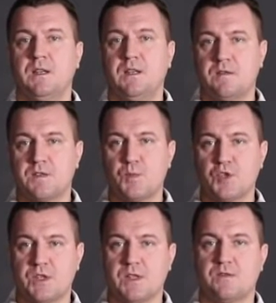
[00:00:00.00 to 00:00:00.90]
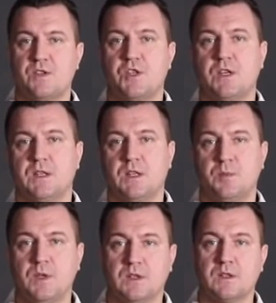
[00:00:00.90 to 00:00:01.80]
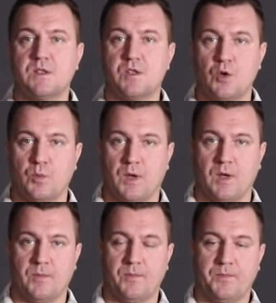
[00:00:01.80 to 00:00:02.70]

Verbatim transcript: и вспышка освещает объект съемки.